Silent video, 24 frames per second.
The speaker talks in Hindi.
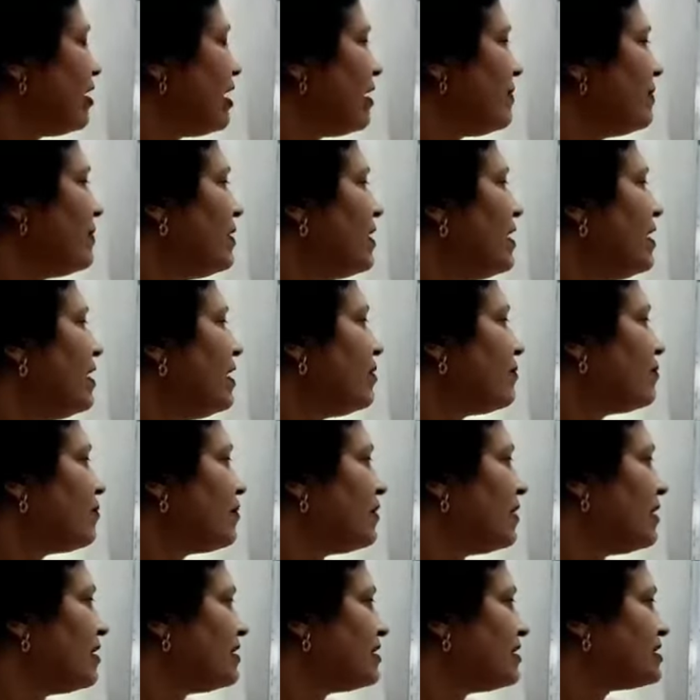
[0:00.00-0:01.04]
तो हम
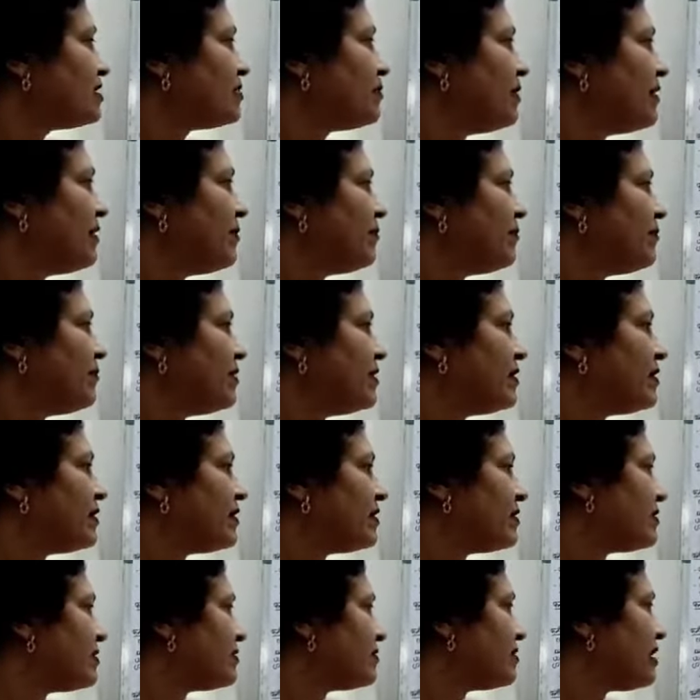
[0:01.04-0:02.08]
इसमें
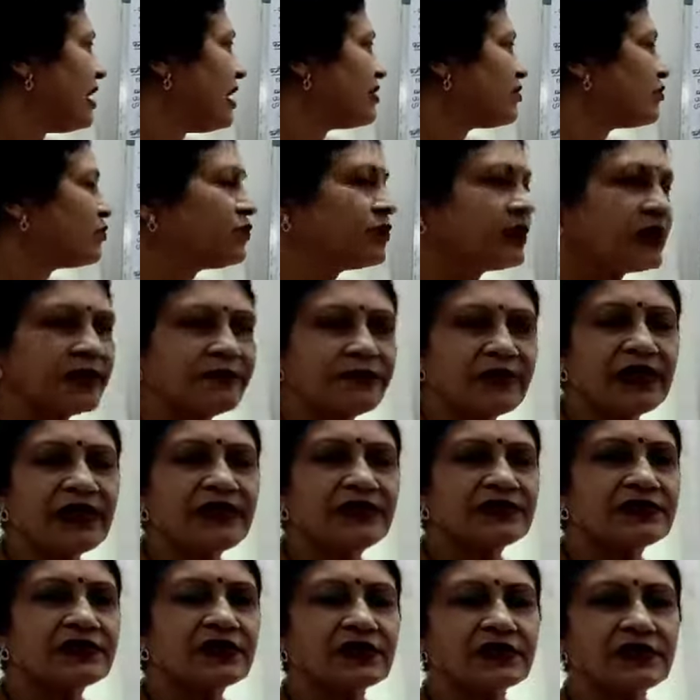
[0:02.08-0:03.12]
धातु का भी
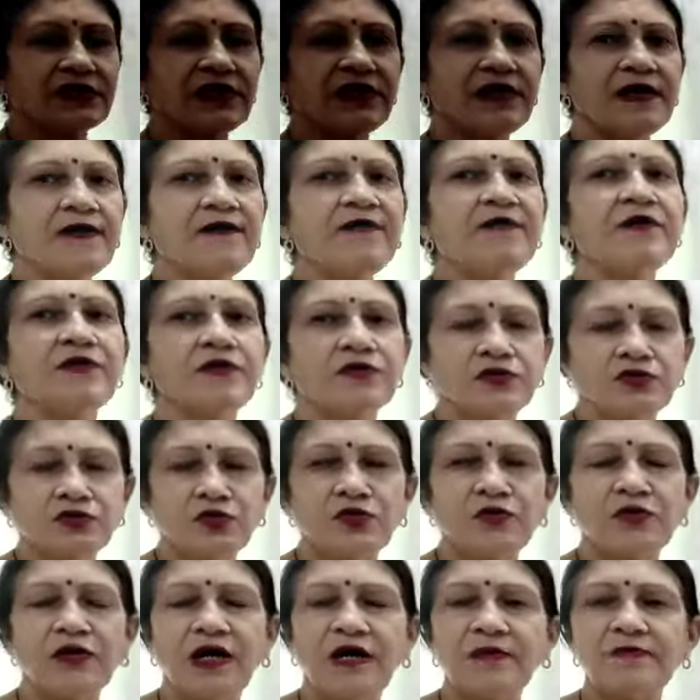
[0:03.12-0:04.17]
ले सकते हैं
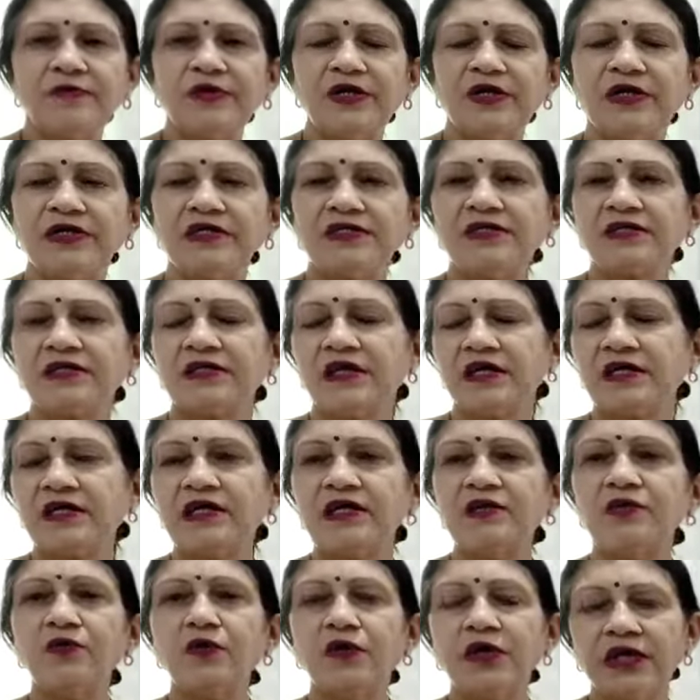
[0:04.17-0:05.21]
जो आप ये कह सकते हैं
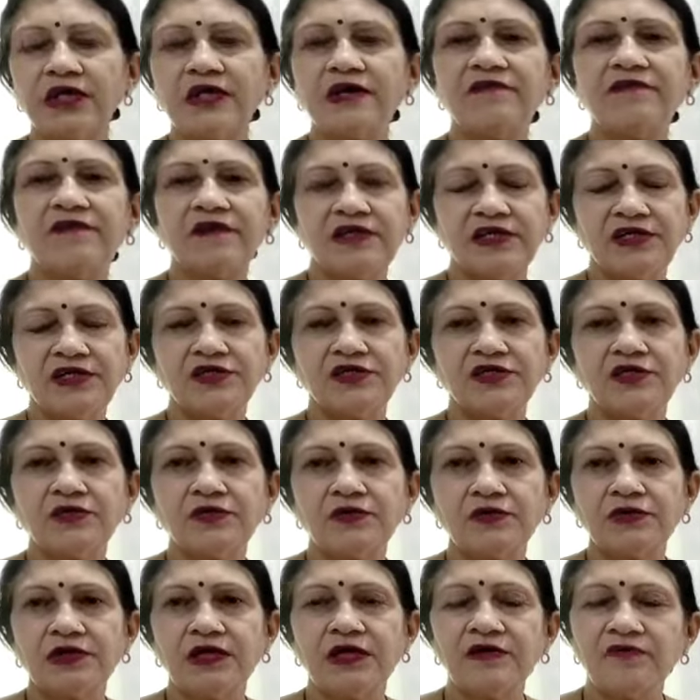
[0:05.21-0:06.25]
कि लोहे का फर्नीचर
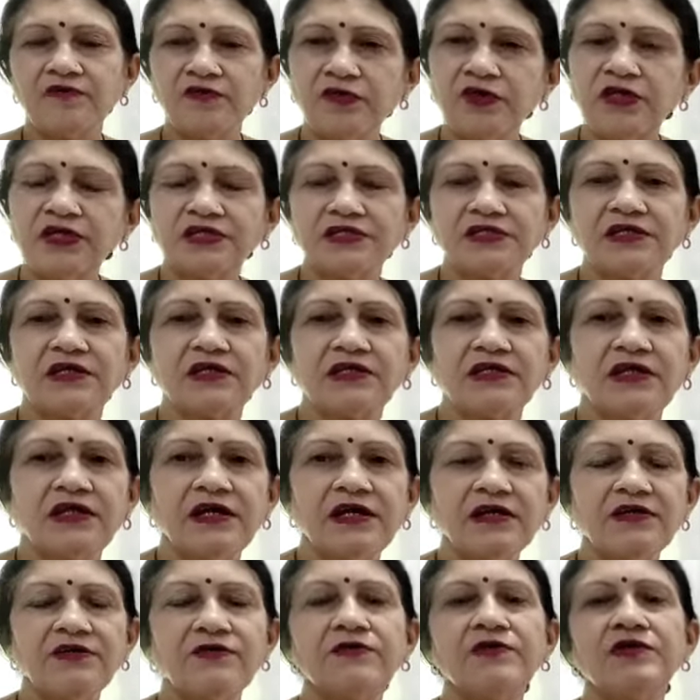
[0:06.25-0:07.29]
होता है वो ले सकते
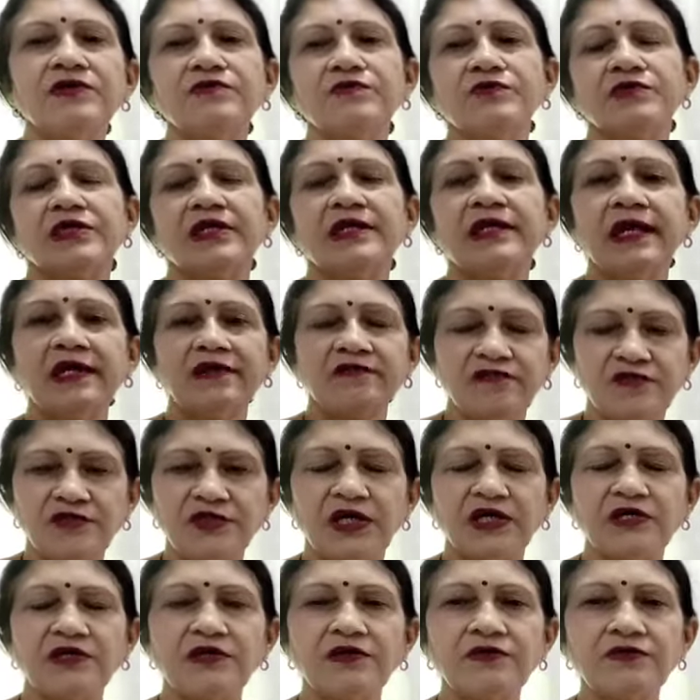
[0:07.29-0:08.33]
हैं क्योंकि उसकी लाइफ
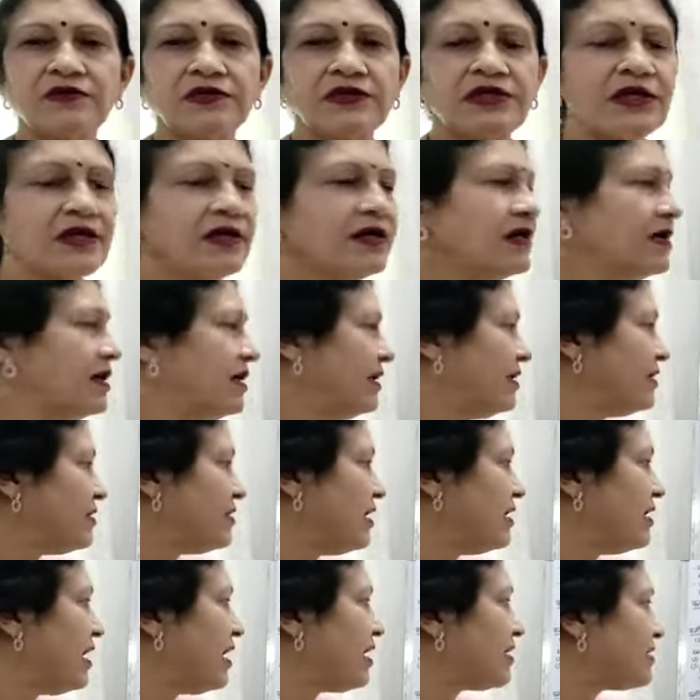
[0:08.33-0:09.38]
ज़्यादा होती है
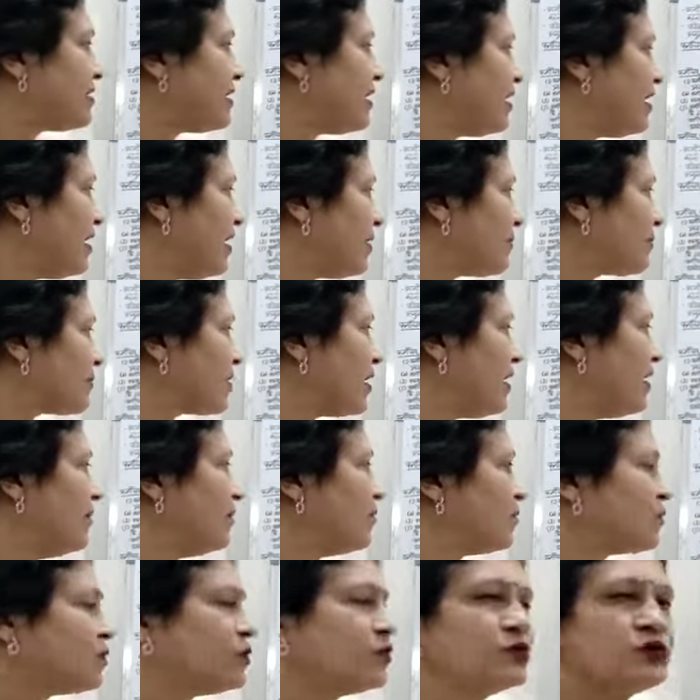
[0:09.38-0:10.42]
देन आता है आपका
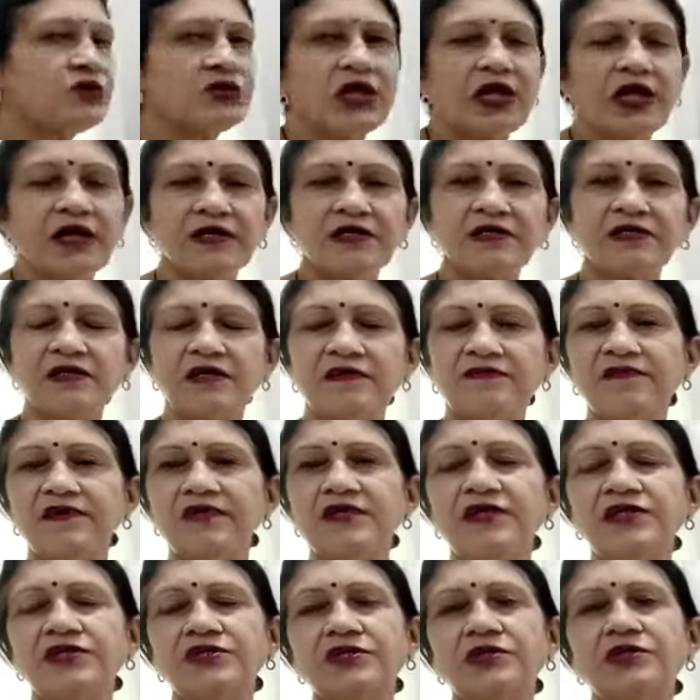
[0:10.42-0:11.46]
उच्च लागत का
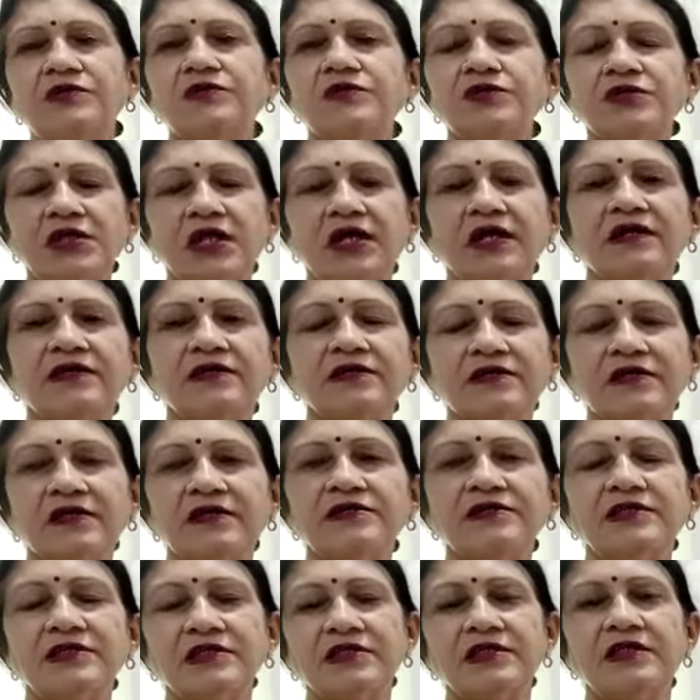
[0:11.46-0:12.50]
फर्नीचर उच्च लागत
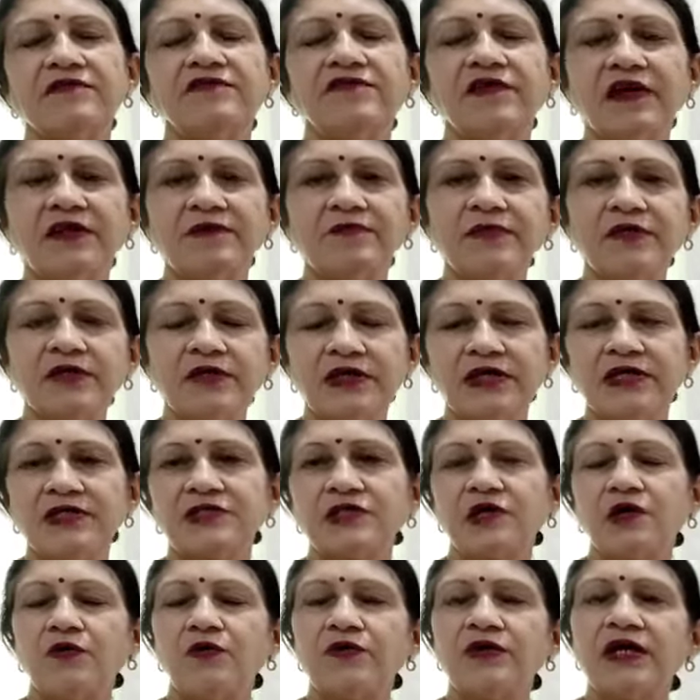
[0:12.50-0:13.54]
का जैसे कि फाइबर
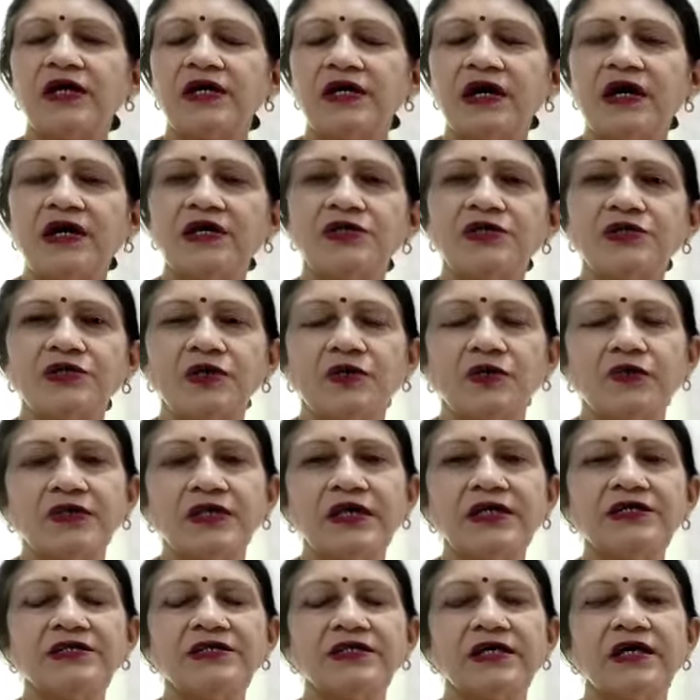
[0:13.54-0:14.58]
ग्लास का हो गया कांच का हो
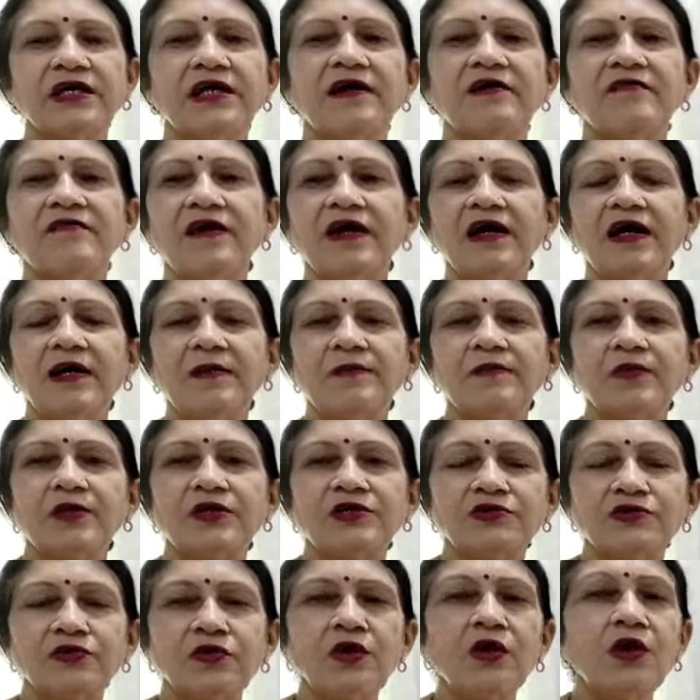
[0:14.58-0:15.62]
गया इसके अलावा
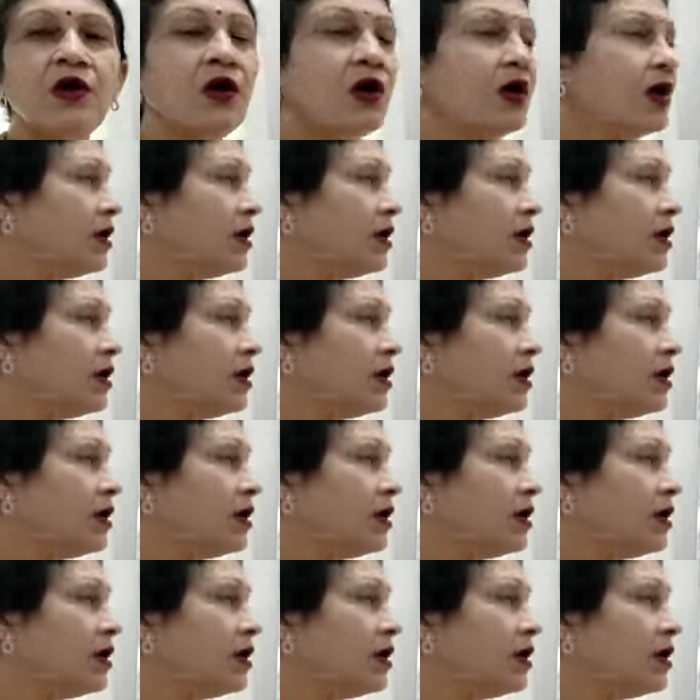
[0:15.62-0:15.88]
आपका जो